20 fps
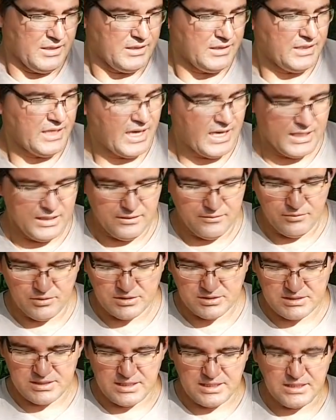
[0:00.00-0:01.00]
E aí
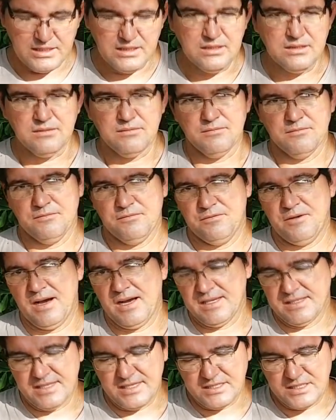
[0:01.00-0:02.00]
você
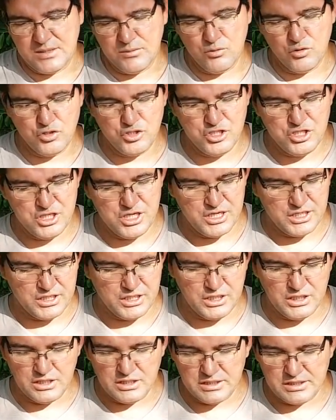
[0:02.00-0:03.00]
faz essa mudinha
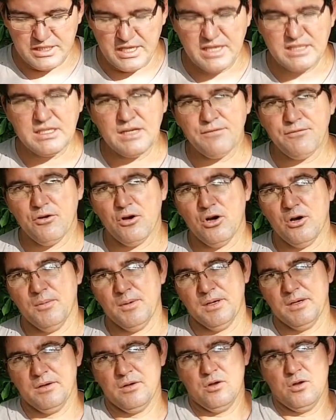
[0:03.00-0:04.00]
aqui dessa
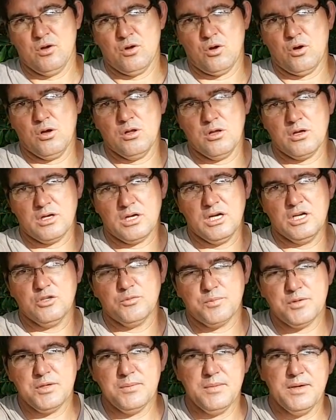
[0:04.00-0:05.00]
forma, colocando
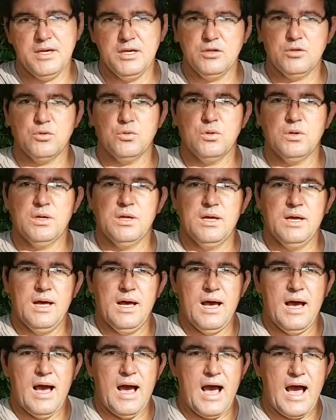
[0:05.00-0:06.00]
primeiro
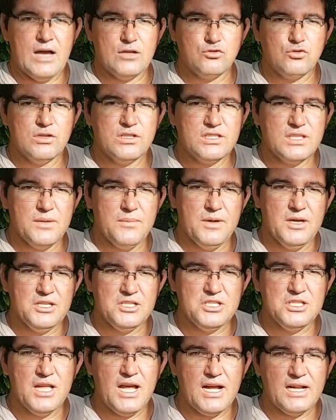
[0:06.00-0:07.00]
a sua
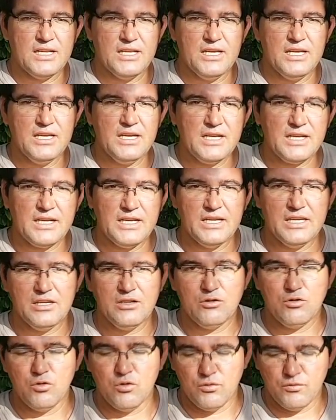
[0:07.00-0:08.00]
semente na areia, que
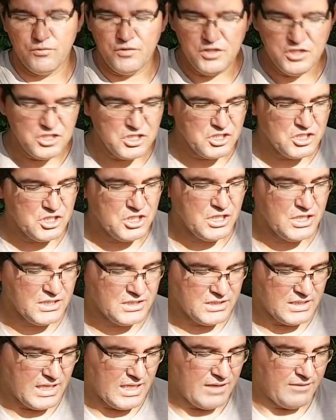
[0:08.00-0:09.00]
com 20
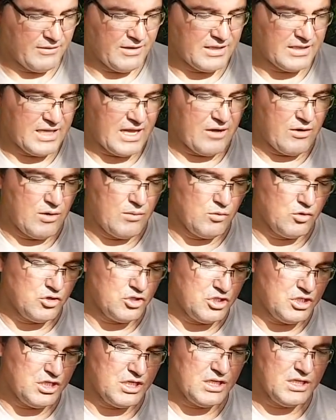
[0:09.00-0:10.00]
dias ela vai dar uma
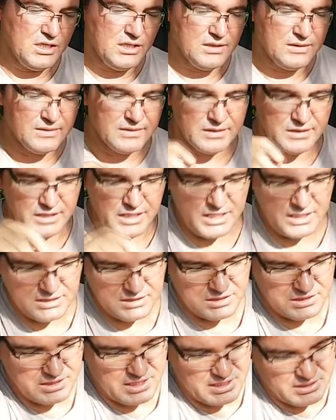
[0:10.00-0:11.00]
mudinha
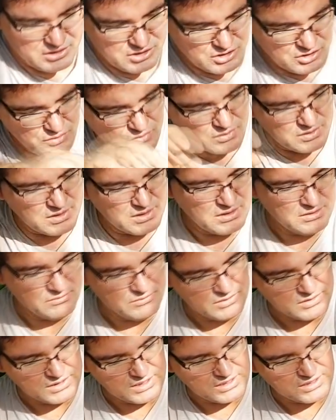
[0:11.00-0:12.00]
desse jeitinho que
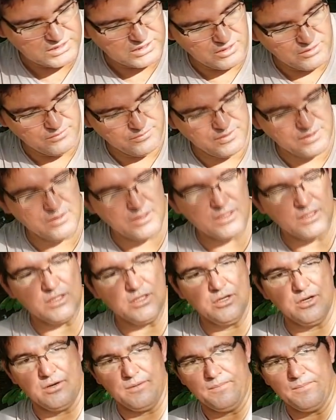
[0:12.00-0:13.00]
vocês estão vendo
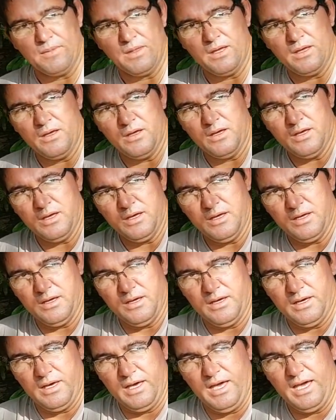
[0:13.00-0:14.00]
aqui, ó.
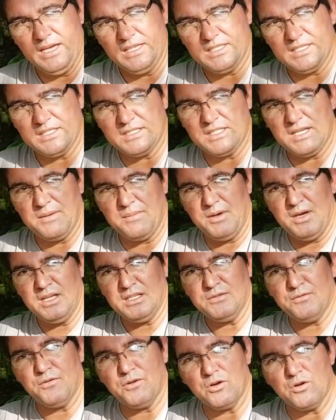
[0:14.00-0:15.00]
Essas
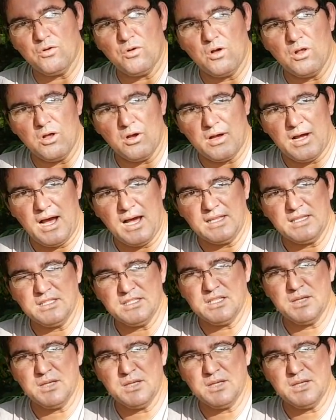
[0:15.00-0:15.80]
sementes foram colocadas